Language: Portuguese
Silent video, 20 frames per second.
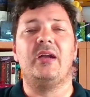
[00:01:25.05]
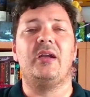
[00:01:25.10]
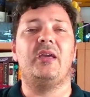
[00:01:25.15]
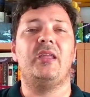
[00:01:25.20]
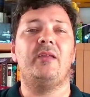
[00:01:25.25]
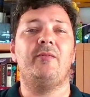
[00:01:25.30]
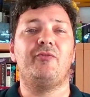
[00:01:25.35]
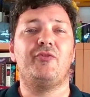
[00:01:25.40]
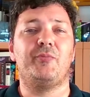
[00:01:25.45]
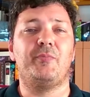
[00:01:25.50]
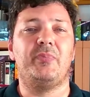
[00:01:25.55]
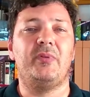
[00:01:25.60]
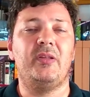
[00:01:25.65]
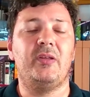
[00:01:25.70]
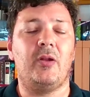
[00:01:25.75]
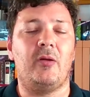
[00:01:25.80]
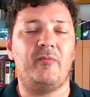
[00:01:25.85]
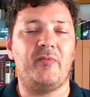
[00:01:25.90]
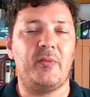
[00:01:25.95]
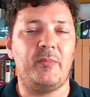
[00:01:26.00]
queria-vos
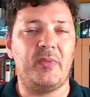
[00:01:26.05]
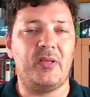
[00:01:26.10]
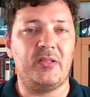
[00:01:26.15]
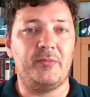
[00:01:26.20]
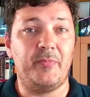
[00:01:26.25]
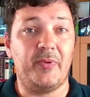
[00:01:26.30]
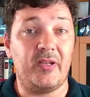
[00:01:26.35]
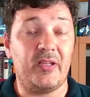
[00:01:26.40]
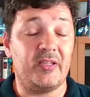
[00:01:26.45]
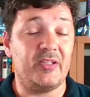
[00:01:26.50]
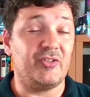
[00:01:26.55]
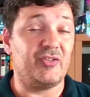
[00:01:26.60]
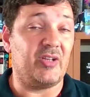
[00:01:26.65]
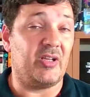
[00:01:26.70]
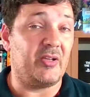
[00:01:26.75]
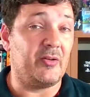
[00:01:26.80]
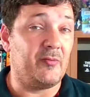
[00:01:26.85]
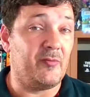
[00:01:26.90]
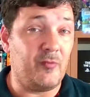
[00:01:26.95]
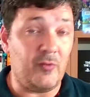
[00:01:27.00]
pedir, obviamente, para
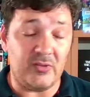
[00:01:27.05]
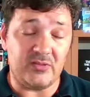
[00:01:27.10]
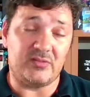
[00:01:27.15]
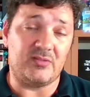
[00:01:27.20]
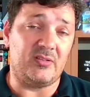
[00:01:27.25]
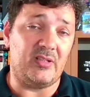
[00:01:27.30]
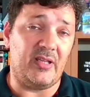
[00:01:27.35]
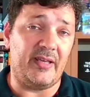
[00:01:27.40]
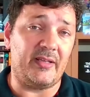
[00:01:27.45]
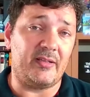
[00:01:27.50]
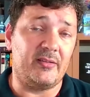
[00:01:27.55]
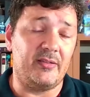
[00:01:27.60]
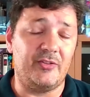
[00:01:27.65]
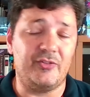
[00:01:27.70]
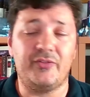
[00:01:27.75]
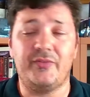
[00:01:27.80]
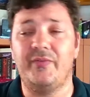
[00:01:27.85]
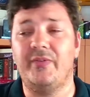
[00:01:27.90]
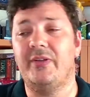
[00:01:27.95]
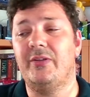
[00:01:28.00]
deixarem o vosso like
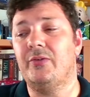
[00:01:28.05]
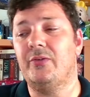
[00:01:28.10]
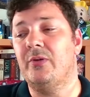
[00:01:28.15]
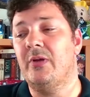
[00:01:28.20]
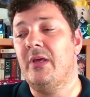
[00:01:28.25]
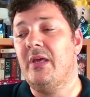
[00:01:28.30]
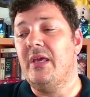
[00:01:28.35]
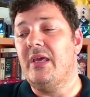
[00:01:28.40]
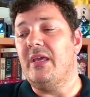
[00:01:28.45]
neste vídeo